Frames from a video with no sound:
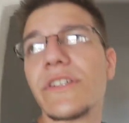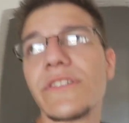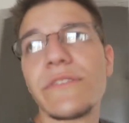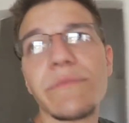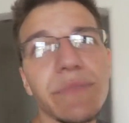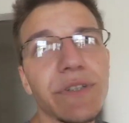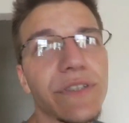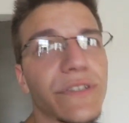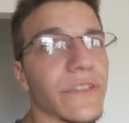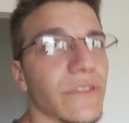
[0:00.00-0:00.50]
Jetzt
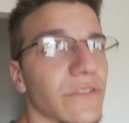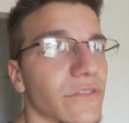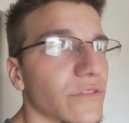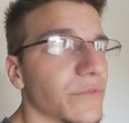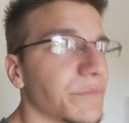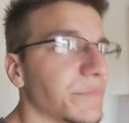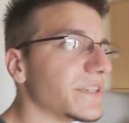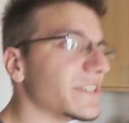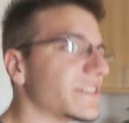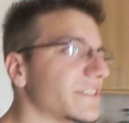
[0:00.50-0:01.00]
ein bisschen, so
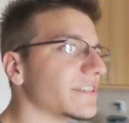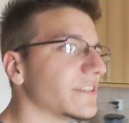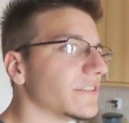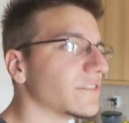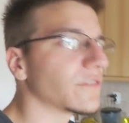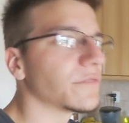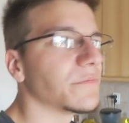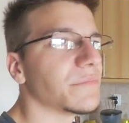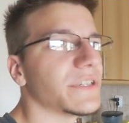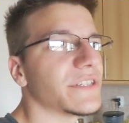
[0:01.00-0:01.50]
ein bisschen,
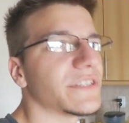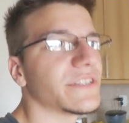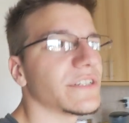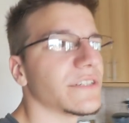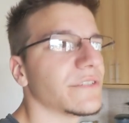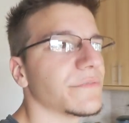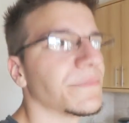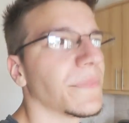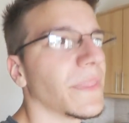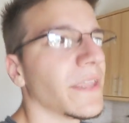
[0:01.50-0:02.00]
noch ein
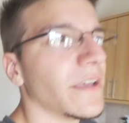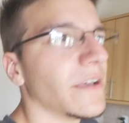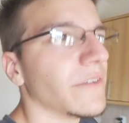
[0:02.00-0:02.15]
bisschen.